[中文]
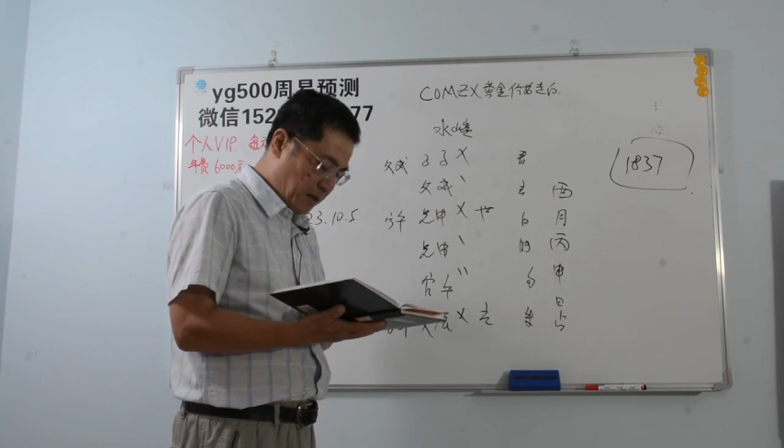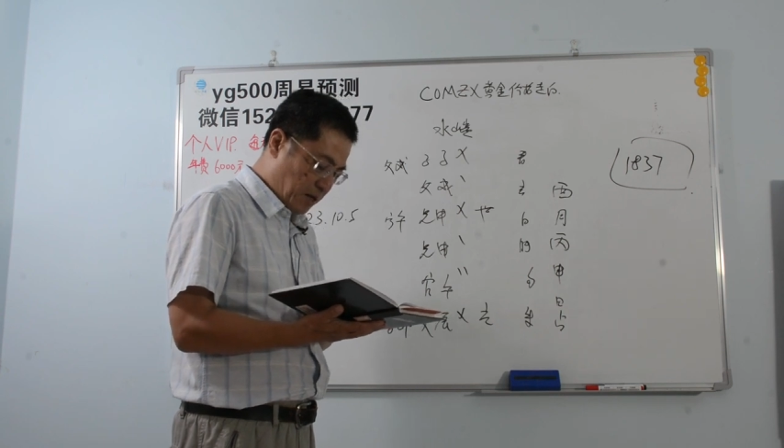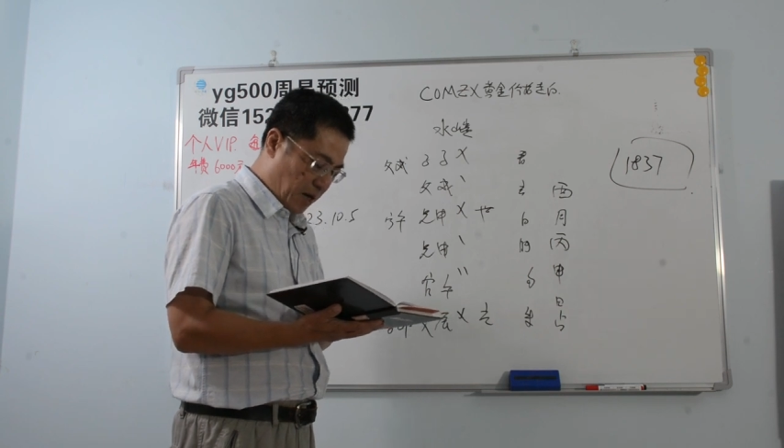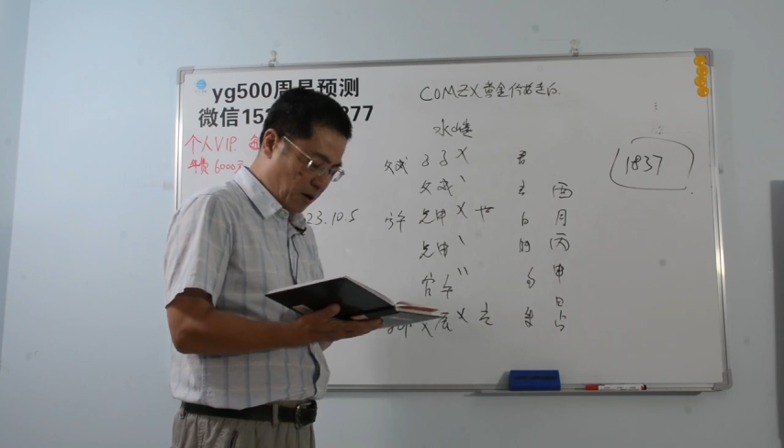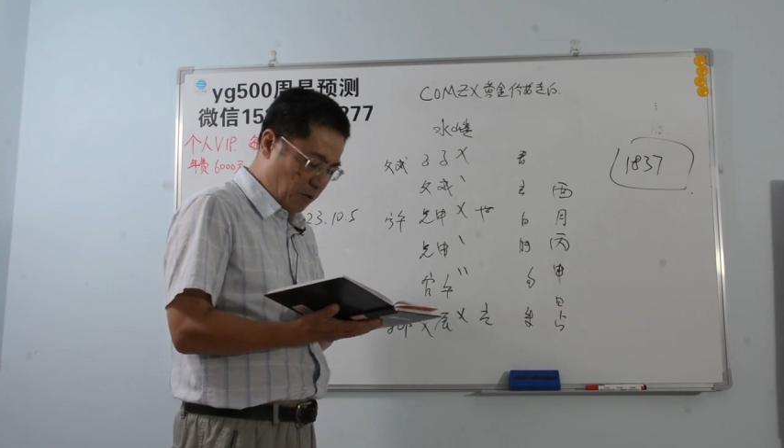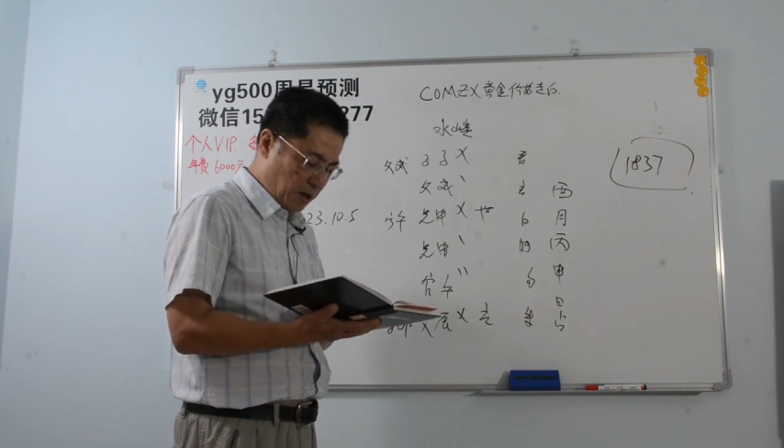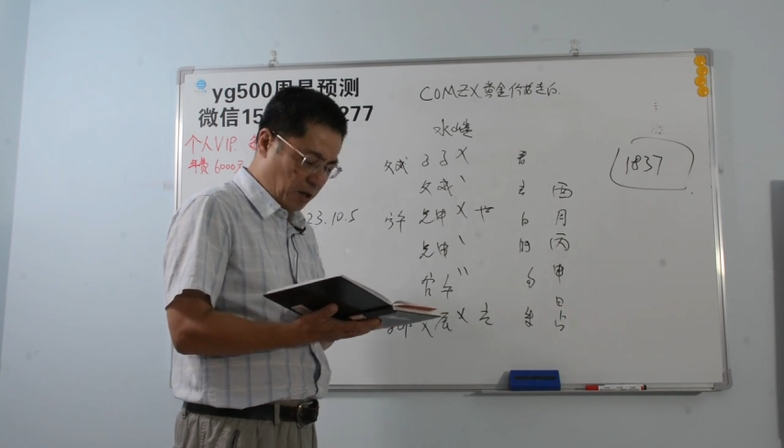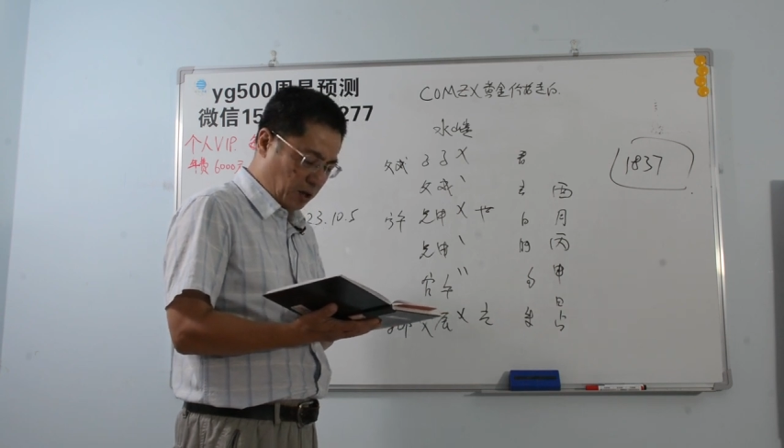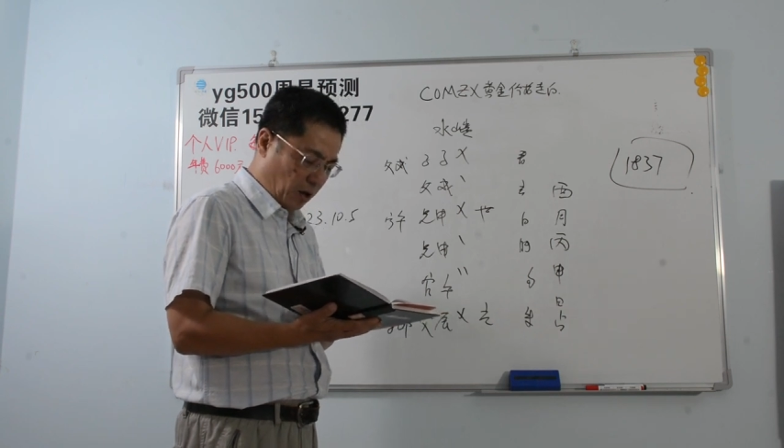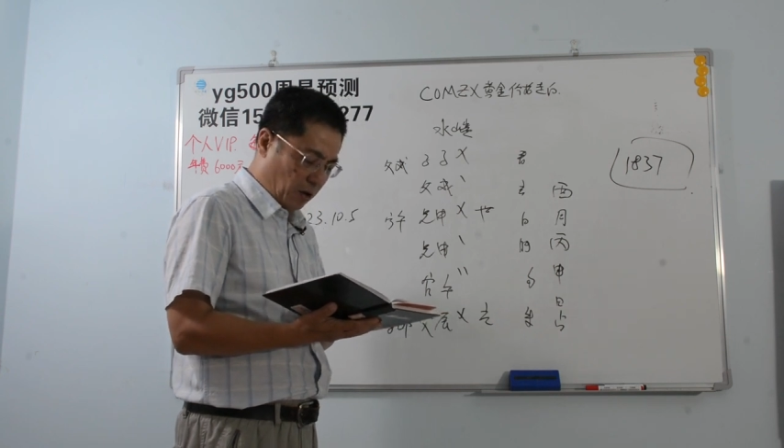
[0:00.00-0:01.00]
也会
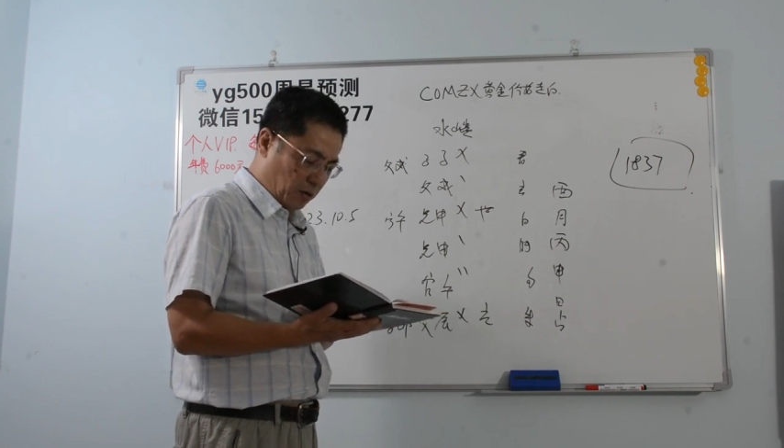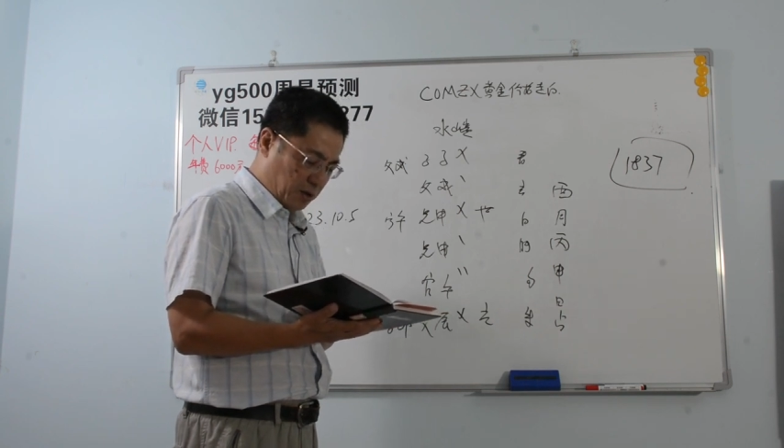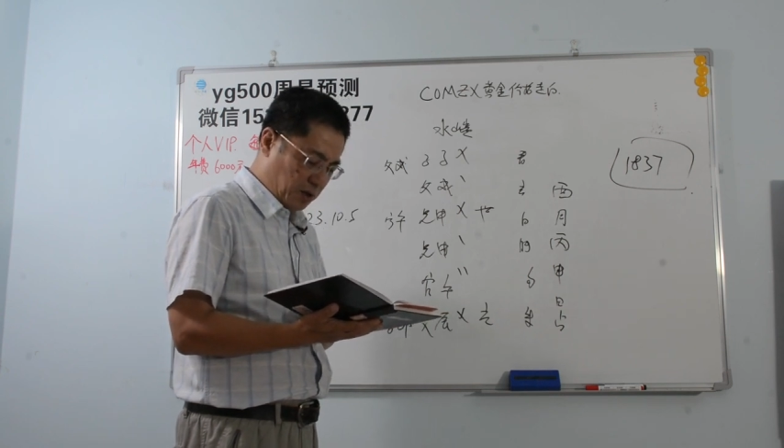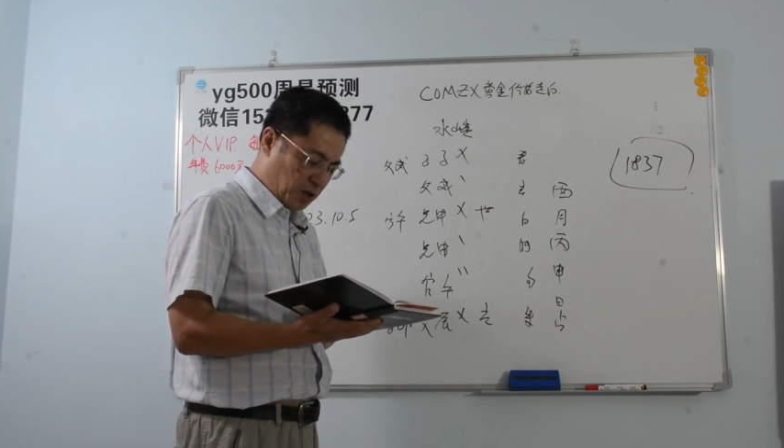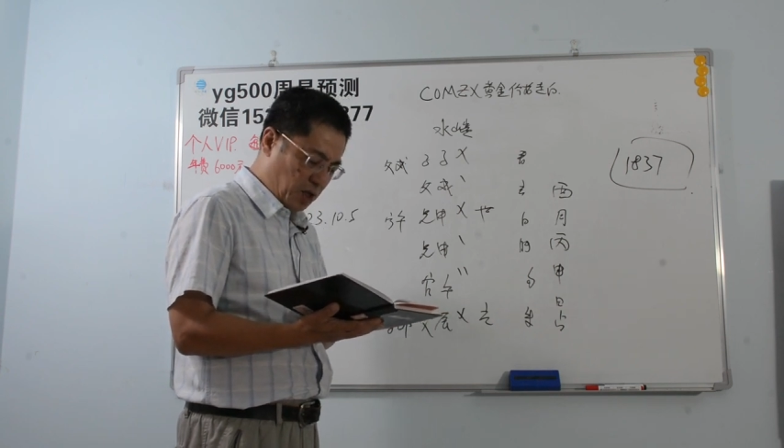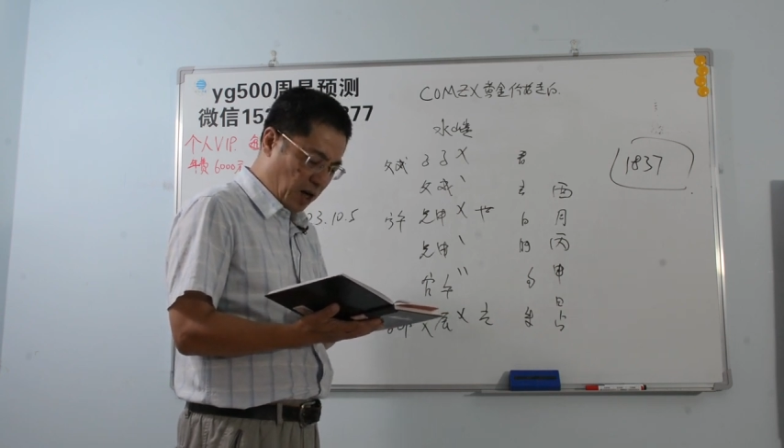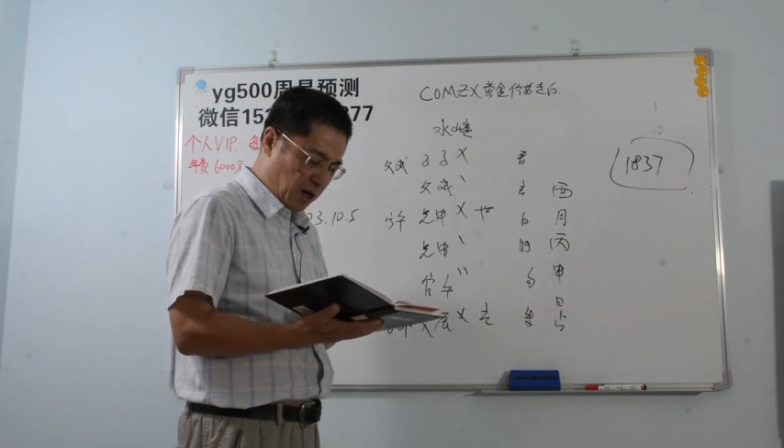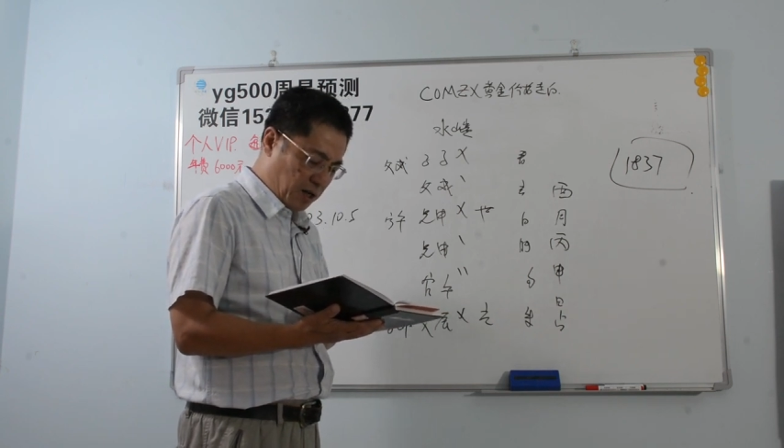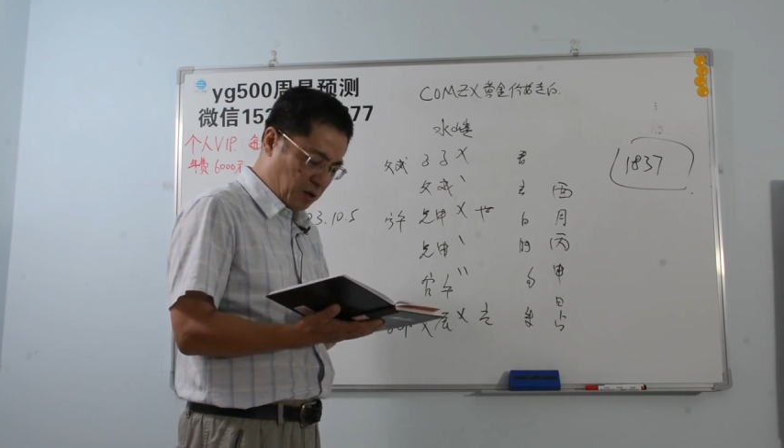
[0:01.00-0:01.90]
导致价格